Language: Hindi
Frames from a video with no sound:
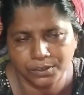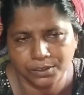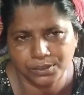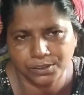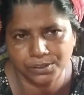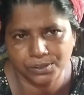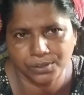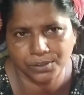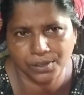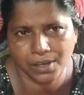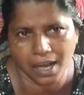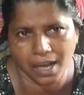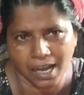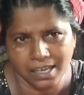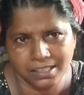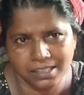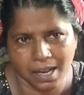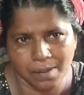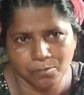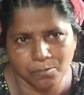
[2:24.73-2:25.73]
दोस्तों
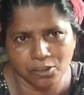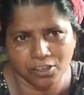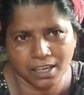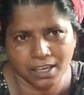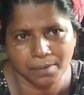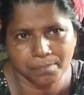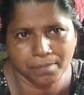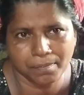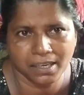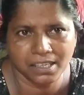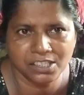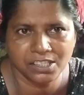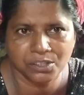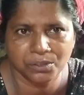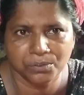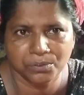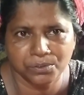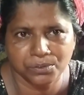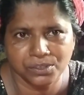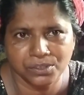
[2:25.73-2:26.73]
आज हम लोग का पास
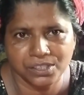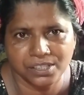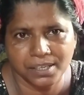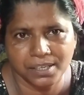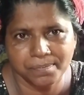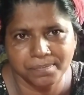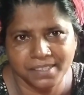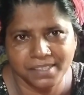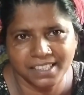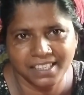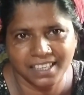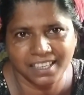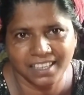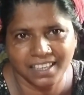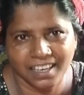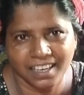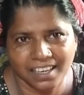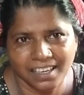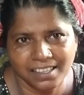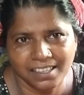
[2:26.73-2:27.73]
कुछ सब्जी
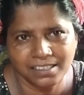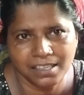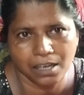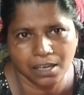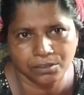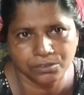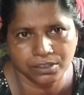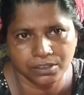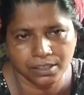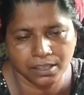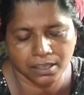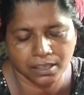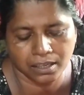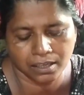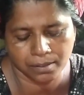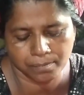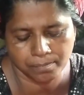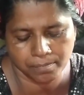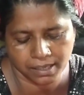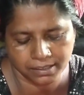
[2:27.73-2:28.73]
नहीं है जी ने
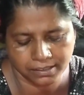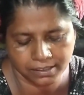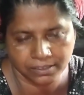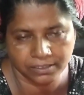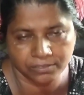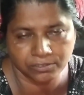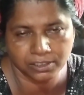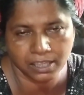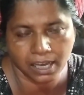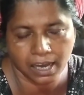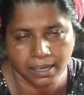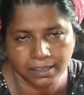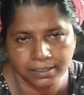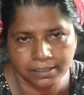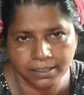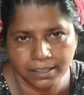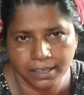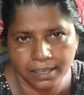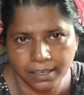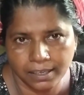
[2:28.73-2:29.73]
गर्म भात उतार
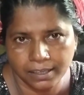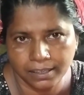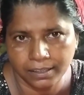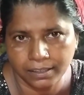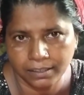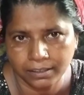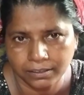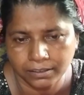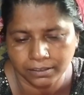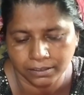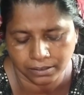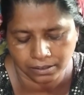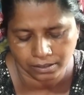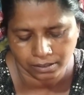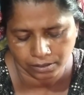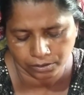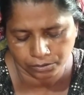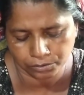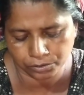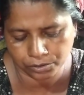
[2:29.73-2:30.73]
दिए हैं
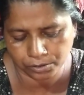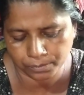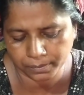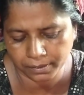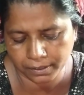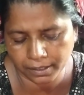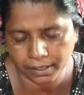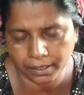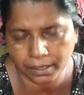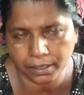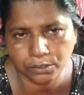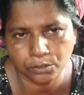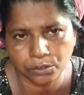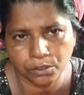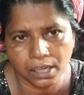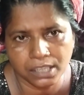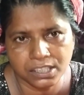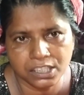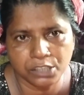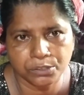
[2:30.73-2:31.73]
कुछ भी नहीं है
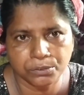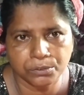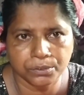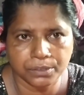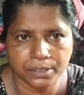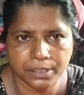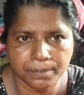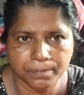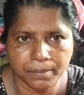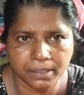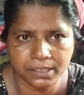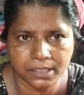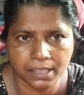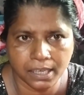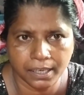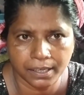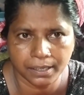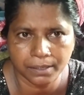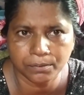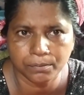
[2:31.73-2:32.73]
थोड़ा सा घुगनी
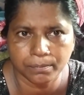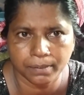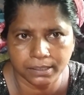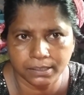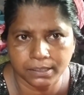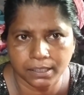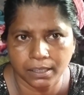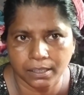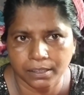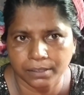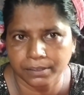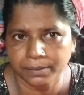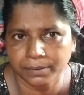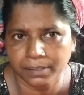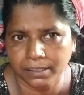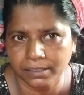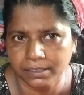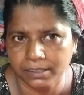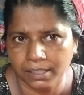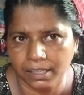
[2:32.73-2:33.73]
बच्चा है और बच्चा
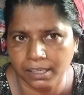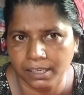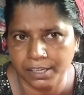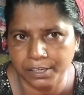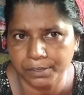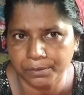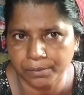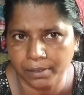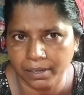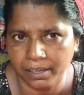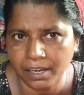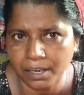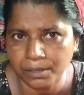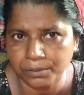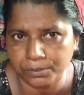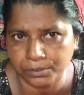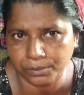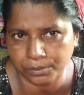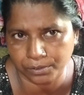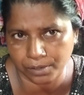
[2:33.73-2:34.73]
है सेल नहीं हुआ ना
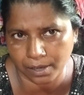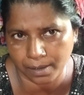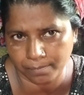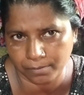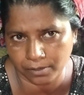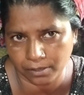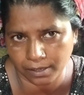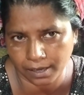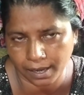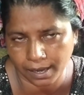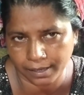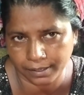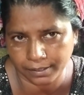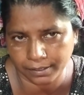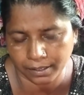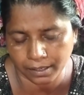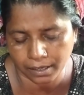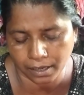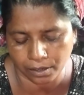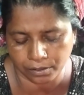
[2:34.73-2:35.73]
उसको हम लोग
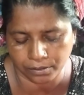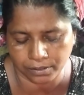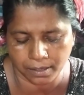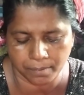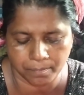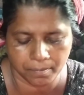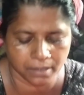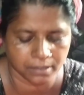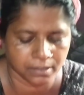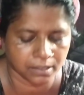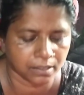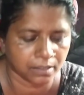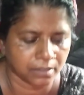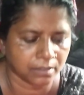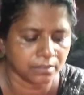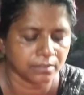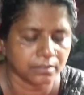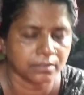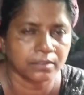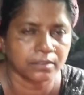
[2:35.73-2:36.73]
खाएंगे और टमाटर